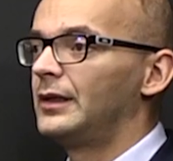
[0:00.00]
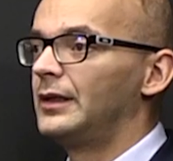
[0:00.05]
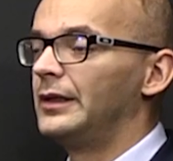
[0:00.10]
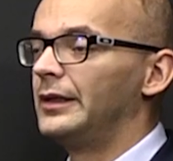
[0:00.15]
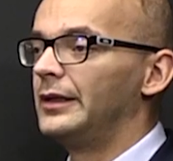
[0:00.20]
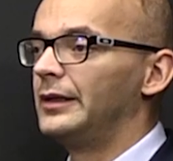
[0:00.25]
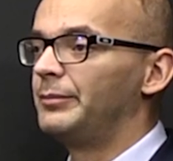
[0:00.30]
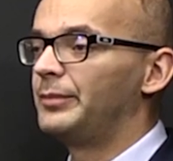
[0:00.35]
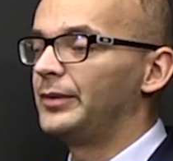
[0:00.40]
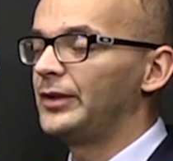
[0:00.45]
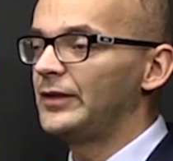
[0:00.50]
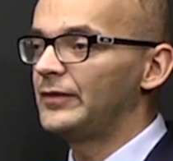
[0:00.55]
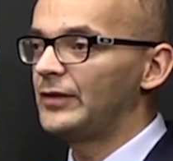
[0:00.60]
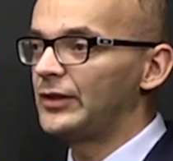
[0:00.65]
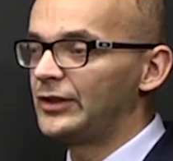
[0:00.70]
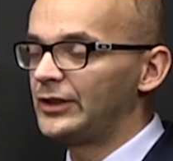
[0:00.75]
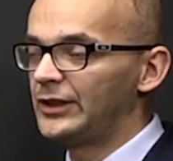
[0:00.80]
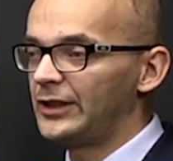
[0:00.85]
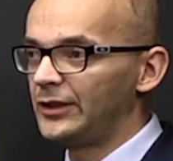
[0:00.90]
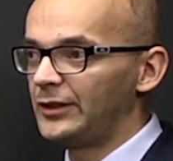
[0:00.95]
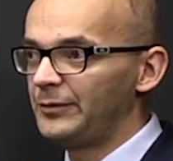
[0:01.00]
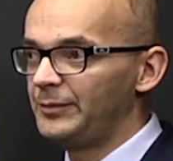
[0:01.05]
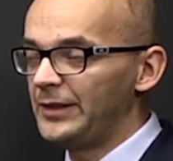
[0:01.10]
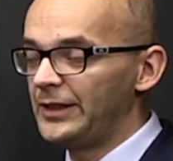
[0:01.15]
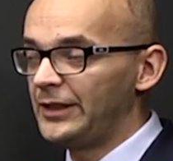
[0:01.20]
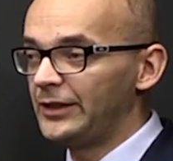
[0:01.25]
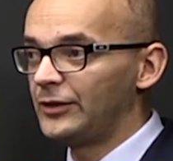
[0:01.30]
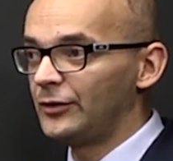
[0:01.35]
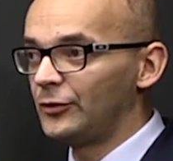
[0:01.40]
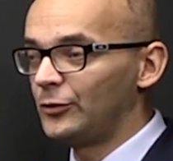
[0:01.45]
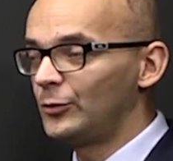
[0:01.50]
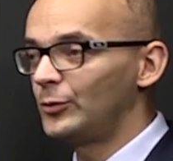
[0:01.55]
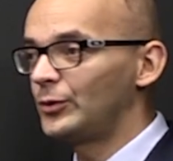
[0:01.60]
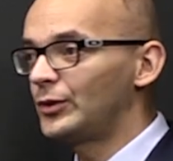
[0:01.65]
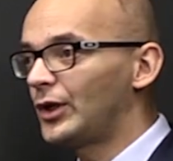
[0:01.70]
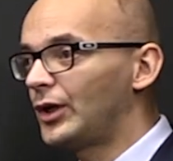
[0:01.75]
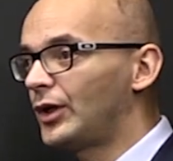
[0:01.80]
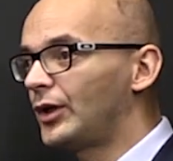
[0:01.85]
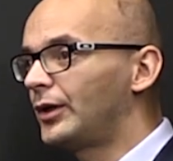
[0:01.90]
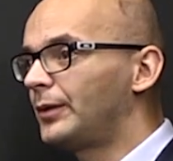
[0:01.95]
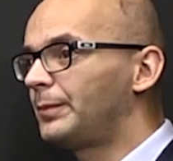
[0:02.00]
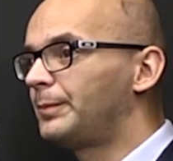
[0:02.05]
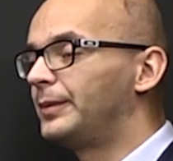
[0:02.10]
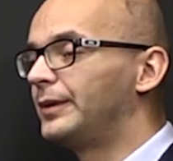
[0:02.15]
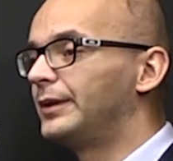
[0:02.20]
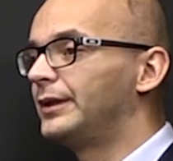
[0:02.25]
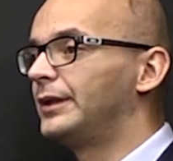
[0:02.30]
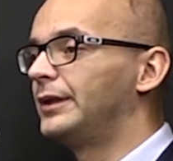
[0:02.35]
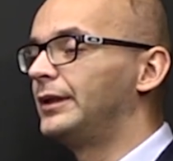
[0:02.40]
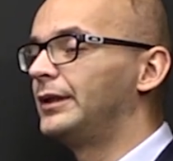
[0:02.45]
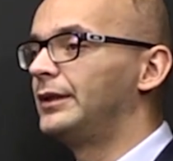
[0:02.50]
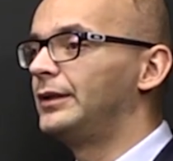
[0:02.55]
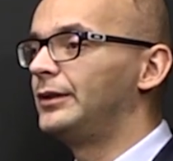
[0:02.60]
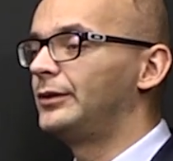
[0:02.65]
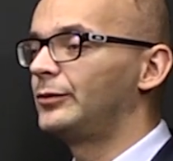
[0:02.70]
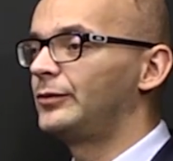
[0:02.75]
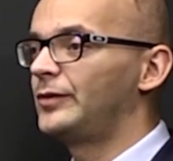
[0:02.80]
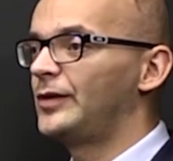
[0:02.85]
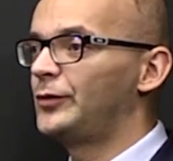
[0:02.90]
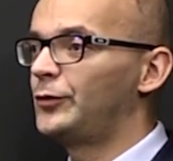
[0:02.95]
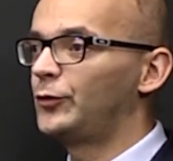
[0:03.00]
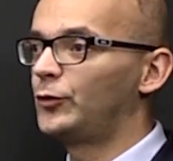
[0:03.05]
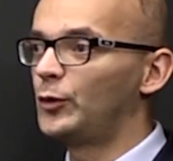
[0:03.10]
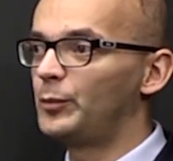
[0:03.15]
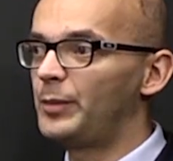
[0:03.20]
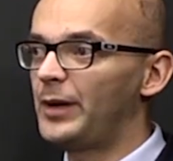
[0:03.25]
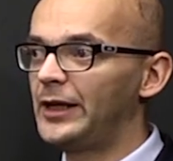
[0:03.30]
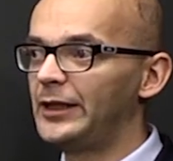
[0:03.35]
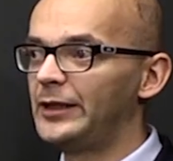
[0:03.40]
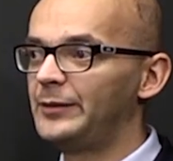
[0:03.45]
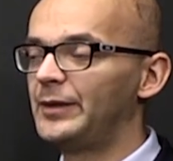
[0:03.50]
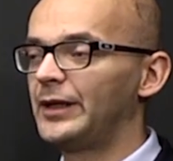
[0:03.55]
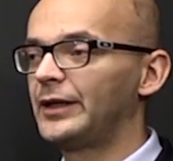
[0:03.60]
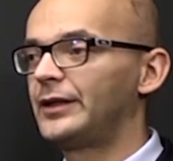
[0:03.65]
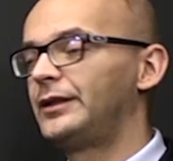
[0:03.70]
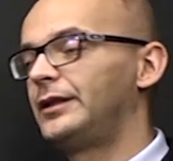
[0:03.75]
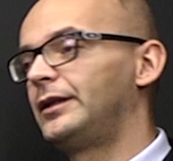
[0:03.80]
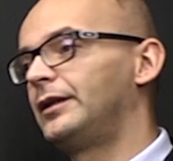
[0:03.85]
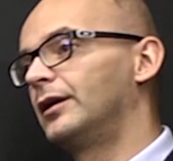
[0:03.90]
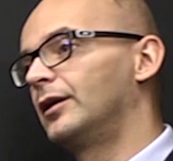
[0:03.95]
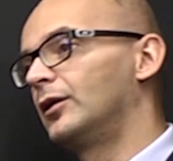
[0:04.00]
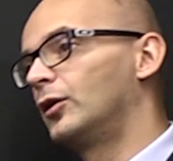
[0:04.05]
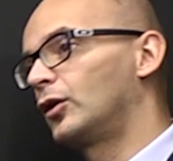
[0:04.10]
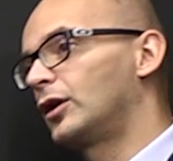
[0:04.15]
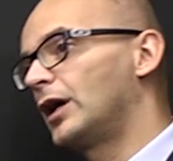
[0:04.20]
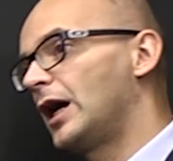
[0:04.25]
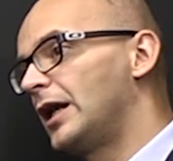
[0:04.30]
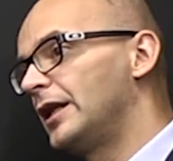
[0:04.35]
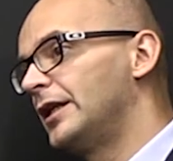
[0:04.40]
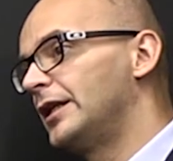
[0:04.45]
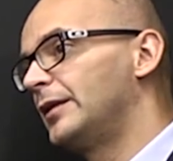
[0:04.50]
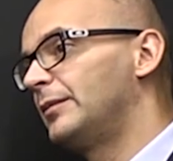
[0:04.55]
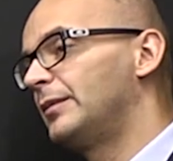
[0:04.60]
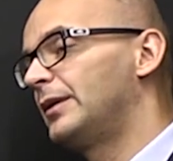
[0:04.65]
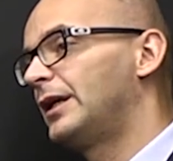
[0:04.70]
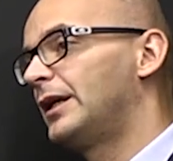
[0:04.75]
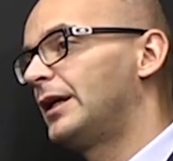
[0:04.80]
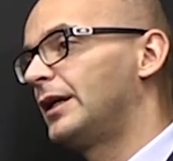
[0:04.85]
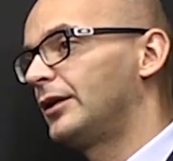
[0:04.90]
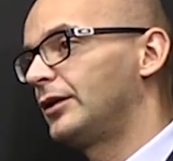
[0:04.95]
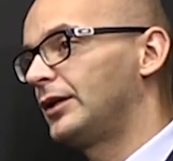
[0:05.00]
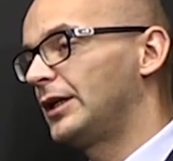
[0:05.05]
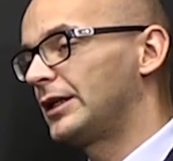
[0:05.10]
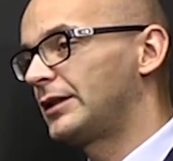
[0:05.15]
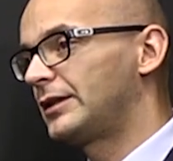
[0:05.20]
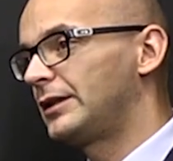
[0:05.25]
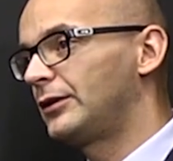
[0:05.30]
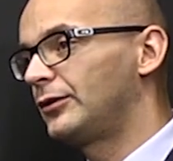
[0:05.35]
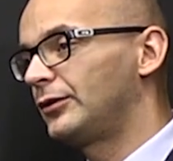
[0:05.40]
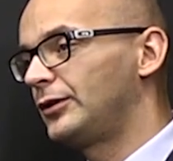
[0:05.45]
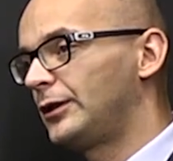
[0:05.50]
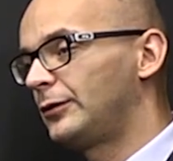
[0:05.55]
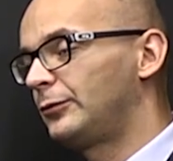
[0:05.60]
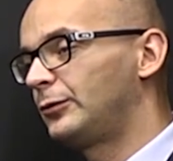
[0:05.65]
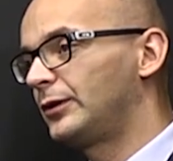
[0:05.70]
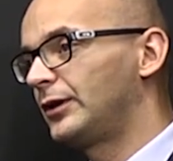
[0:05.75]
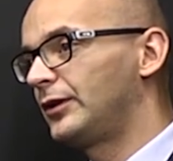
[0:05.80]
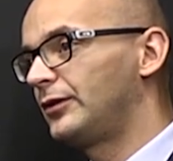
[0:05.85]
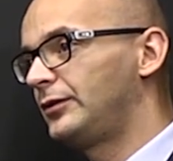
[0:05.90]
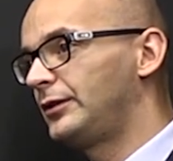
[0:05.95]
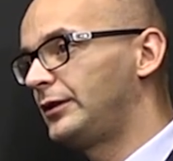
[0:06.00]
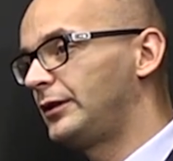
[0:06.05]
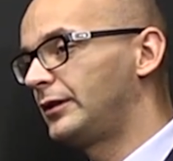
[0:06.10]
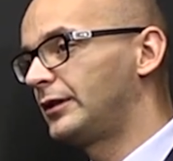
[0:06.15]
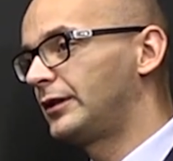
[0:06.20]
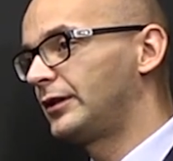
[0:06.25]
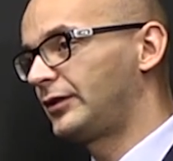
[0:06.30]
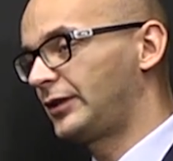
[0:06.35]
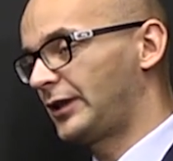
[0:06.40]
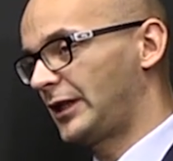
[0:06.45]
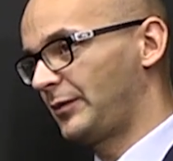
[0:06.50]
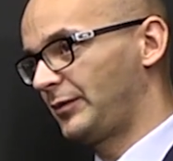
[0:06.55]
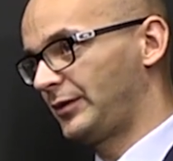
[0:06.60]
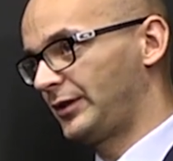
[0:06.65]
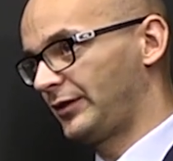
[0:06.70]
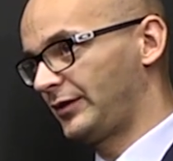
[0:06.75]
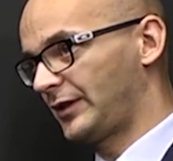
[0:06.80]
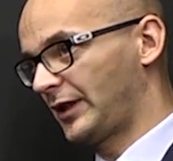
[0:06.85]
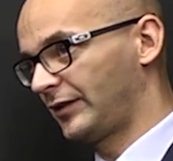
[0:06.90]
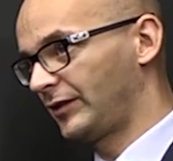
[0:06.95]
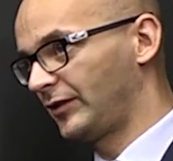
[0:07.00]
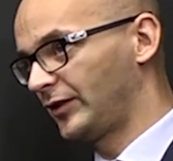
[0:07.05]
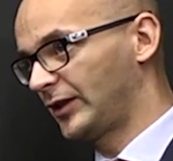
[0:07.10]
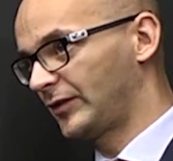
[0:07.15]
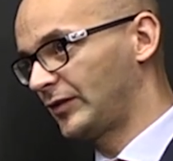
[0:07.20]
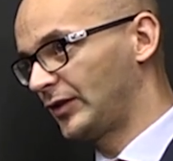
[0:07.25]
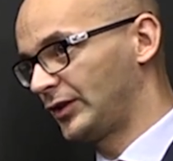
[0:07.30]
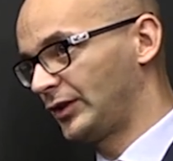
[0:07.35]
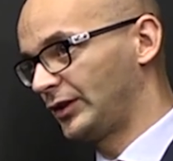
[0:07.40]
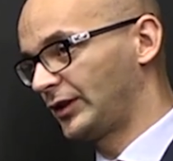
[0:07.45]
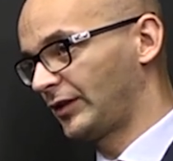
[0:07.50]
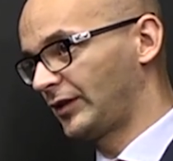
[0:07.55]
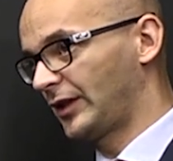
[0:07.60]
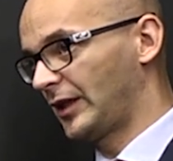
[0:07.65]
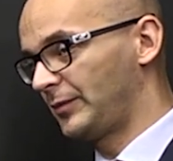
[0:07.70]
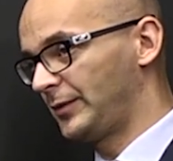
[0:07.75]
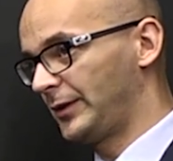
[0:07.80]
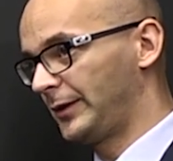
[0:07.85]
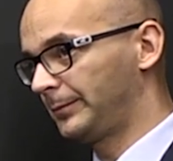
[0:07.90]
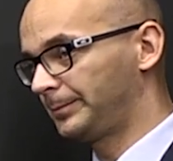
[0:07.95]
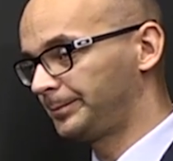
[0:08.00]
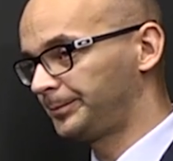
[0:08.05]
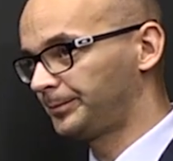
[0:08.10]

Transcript: Y, ponieważ zmiennych jest dużo i tu w ujęciu globalnym, jak i lokalnym, to ja tylko niektóre z nich staram się zaakcentować i czasami,